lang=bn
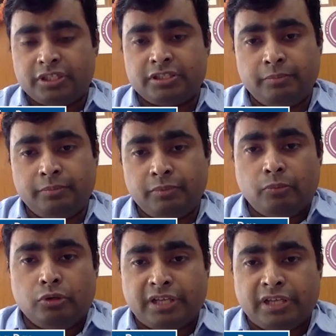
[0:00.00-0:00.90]
হচ্ছে
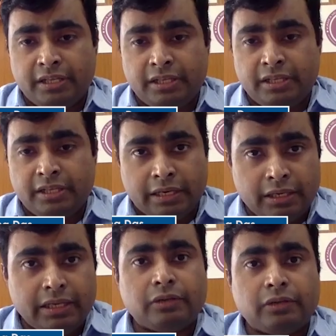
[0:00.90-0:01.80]
গুলো সেই দিকে
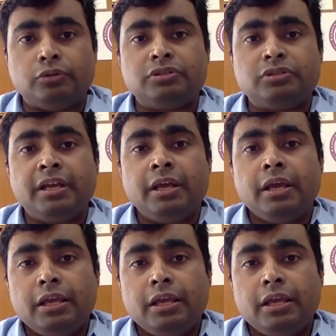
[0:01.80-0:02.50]
ইন্ডিকেট করছে